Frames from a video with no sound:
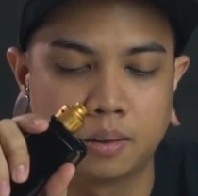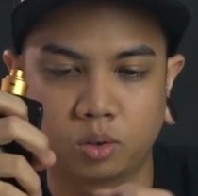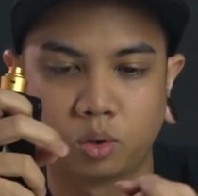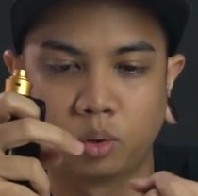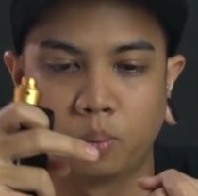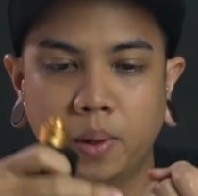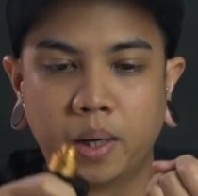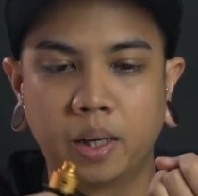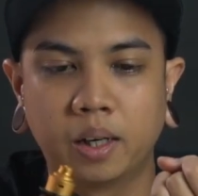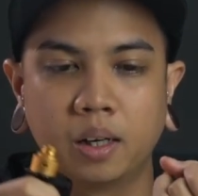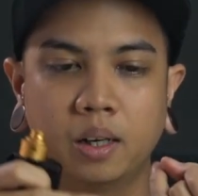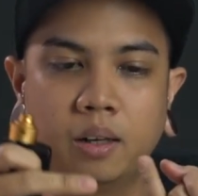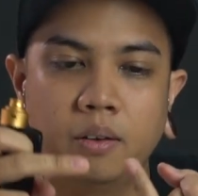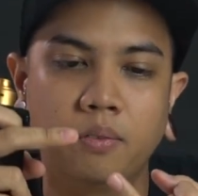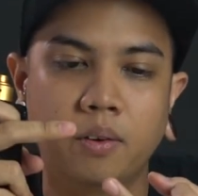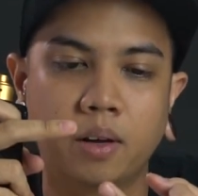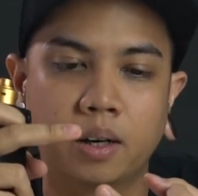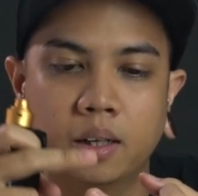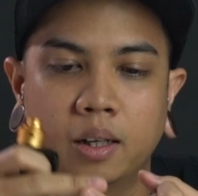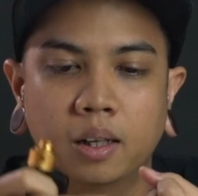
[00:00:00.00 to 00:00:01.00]
Strawberry,
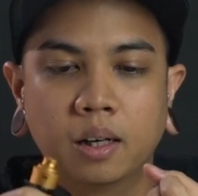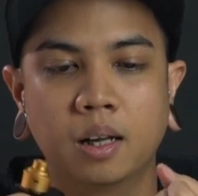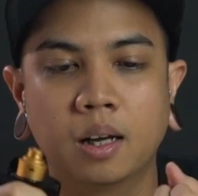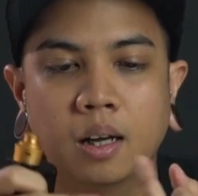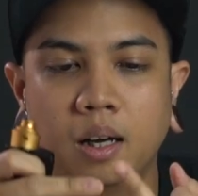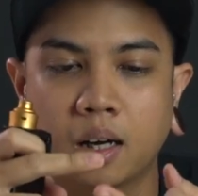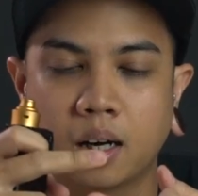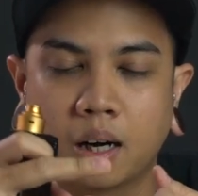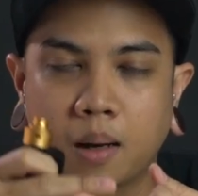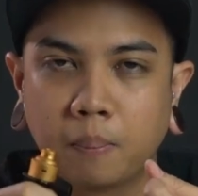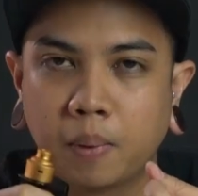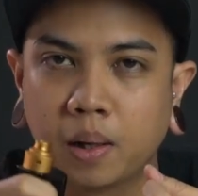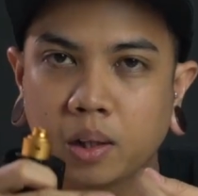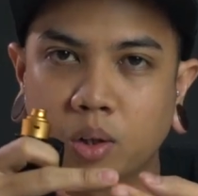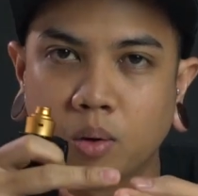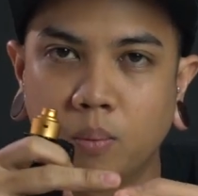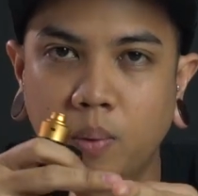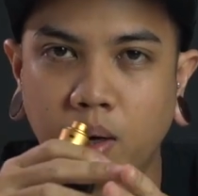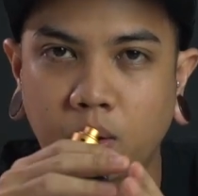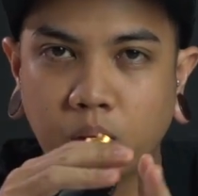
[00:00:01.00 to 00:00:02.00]
vanilla, karamel,
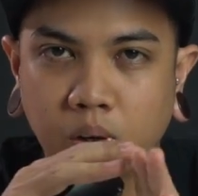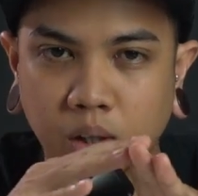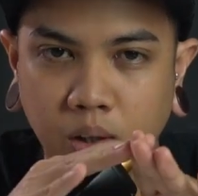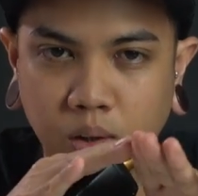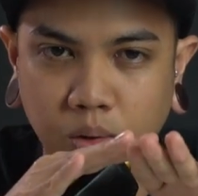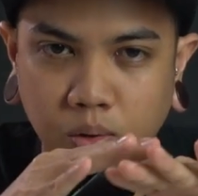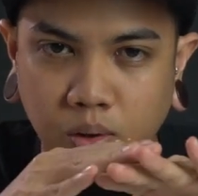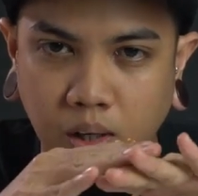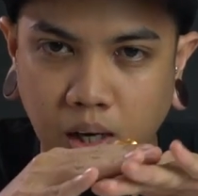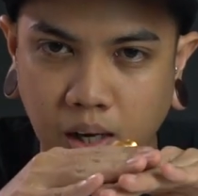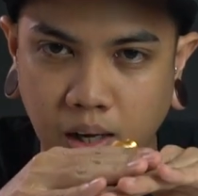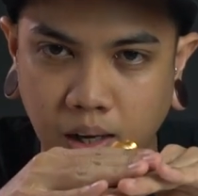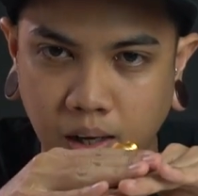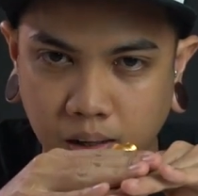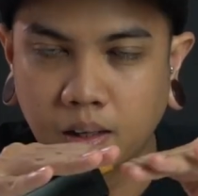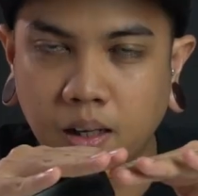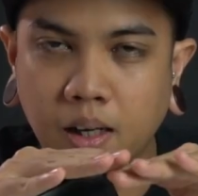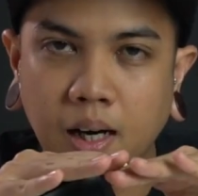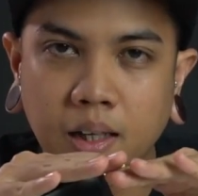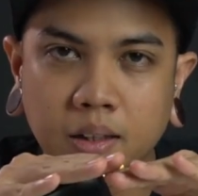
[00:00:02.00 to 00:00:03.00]
tobacco-nya tuh kayak
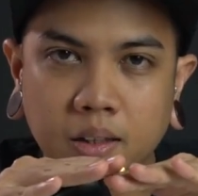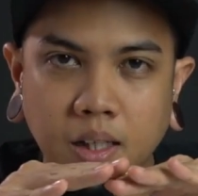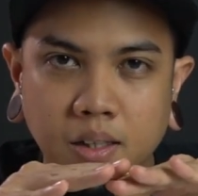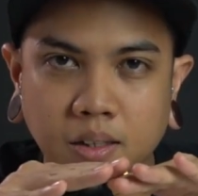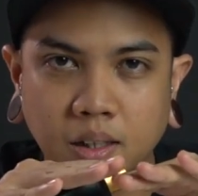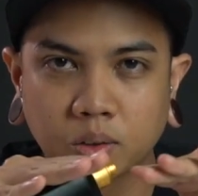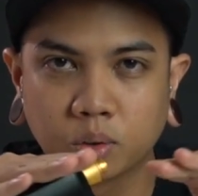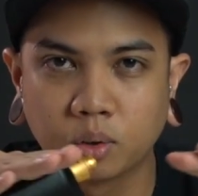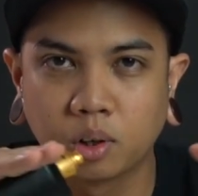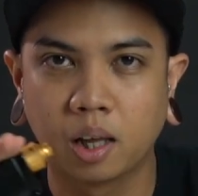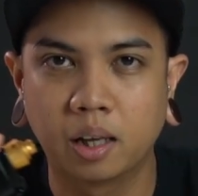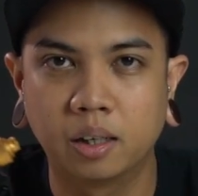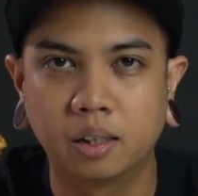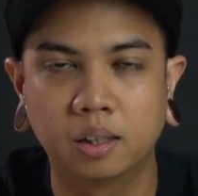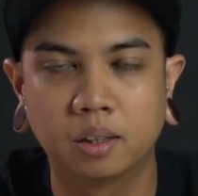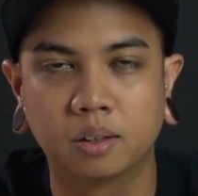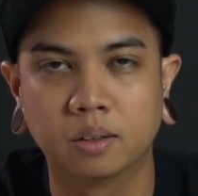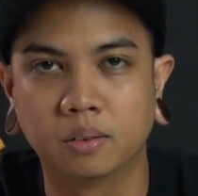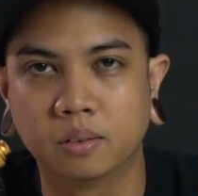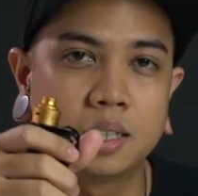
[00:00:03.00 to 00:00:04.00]
rata satu
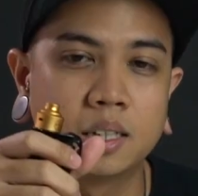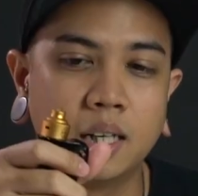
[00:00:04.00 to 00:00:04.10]
line gitu.